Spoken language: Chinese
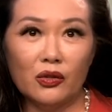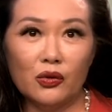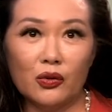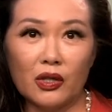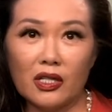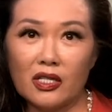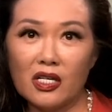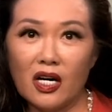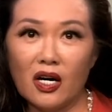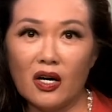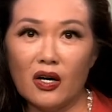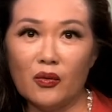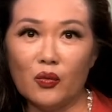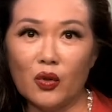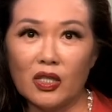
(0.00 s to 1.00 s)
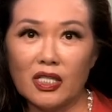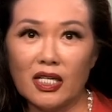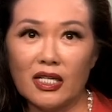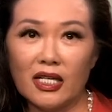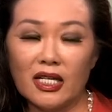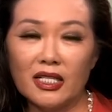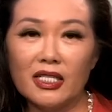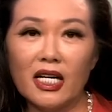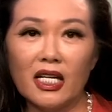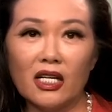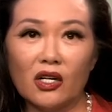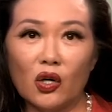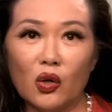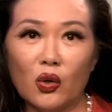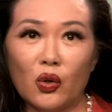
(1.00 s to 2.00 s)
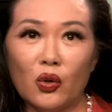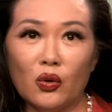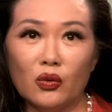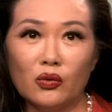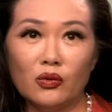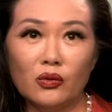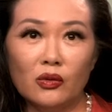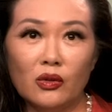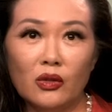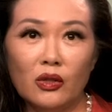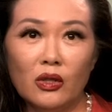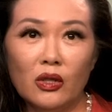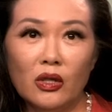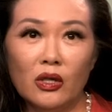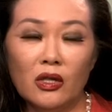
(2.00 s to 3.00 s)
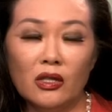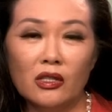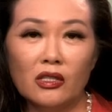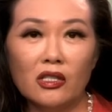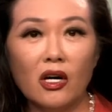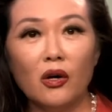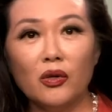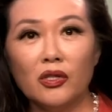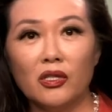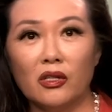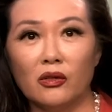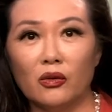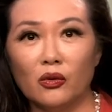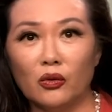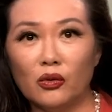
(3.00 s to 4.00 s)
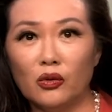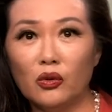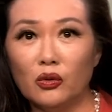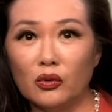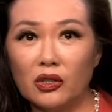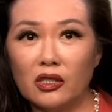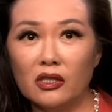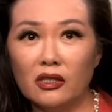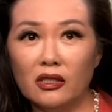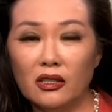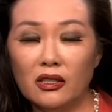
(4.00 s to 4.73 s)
嘴上抹着廉价的口红，搔首弄姿。